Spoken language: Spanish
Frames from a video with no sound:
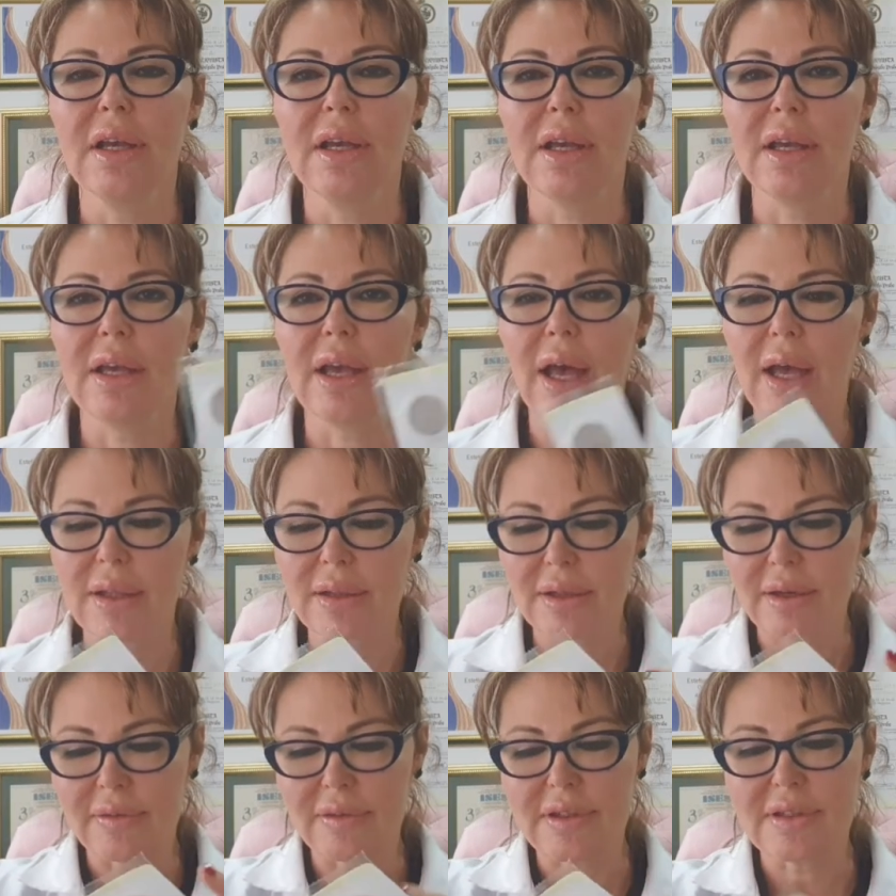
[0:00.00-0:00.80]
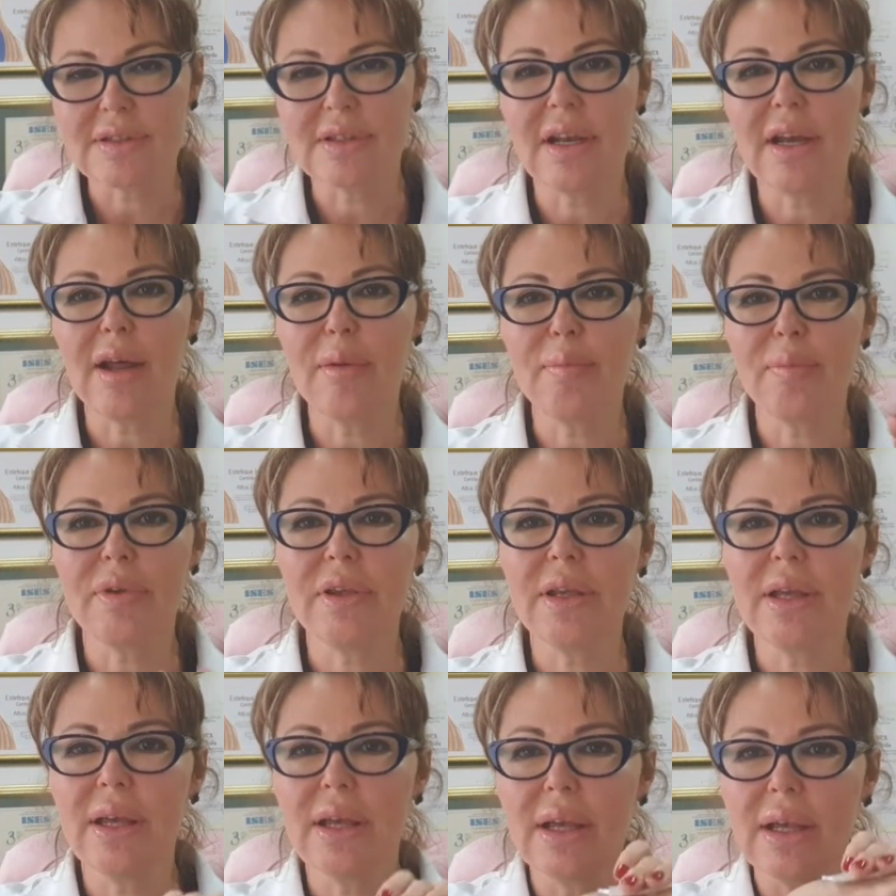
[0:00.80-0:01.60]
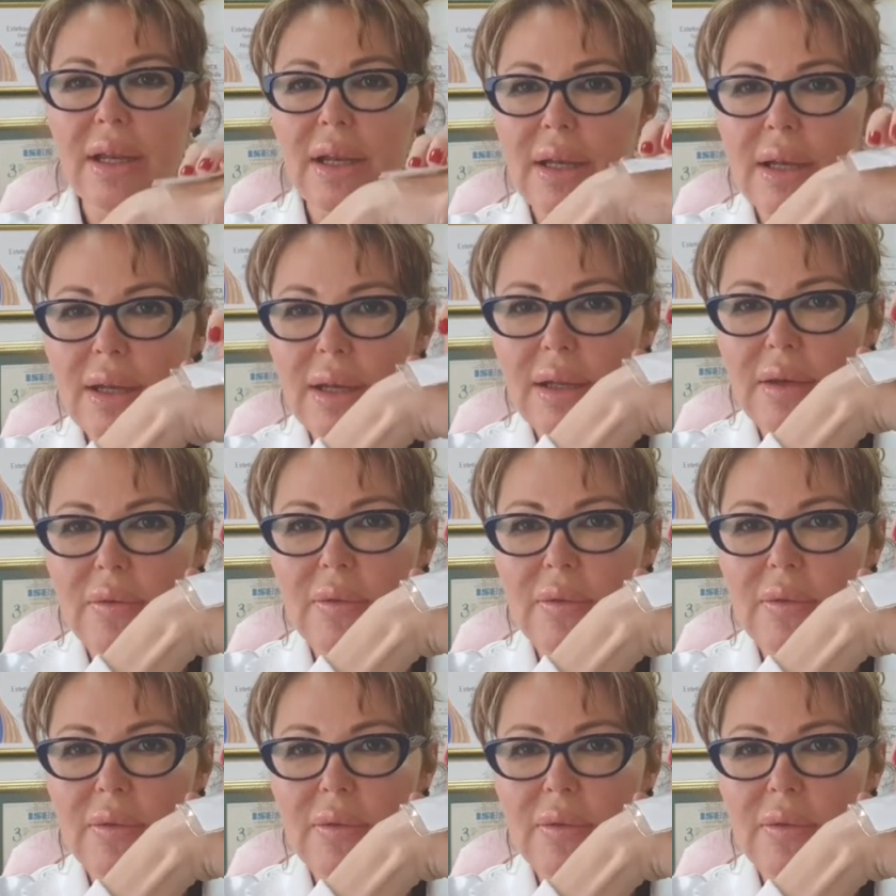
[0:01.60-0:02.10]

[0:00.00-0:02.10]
eh, a través de la piel,